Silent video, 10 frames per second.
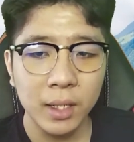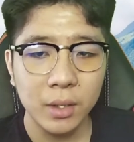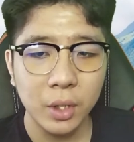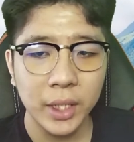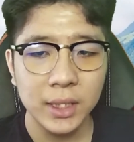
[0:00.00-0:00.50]

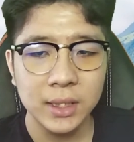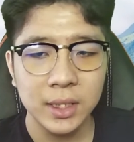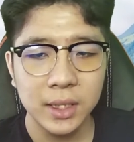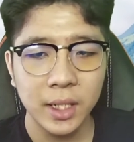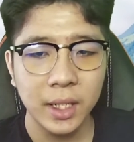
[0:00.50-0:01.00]
noise,
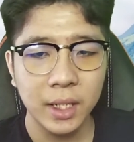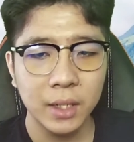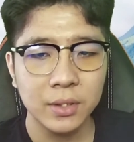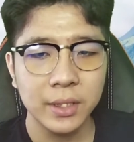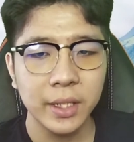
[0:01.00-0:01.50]
dan
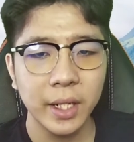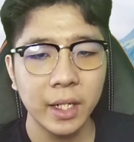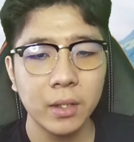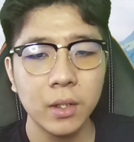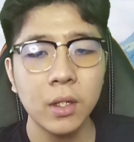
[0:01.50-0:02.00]
acoustic
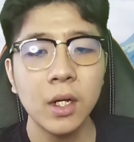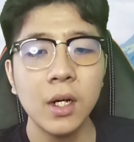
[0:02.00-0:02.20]
echo